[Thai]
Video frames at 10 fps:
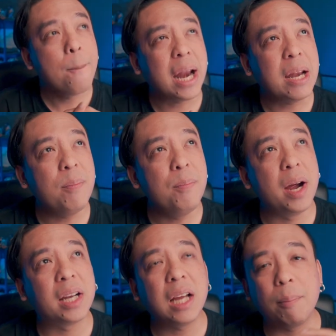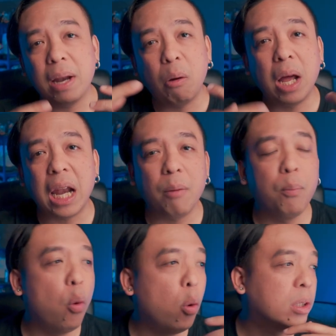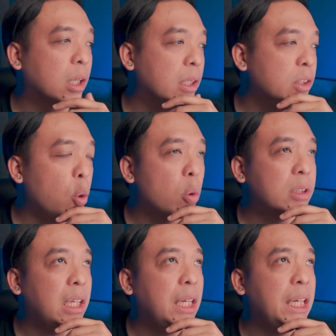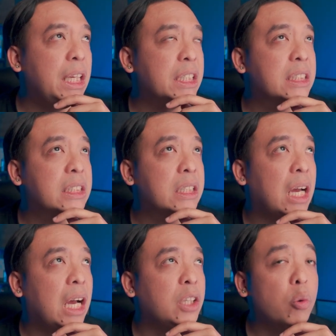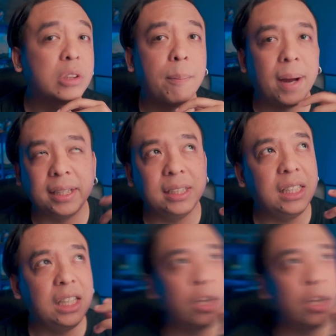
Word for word: มันเหมือนกับเรากำลังพูดถึงยุคที่ยุคสมัยที่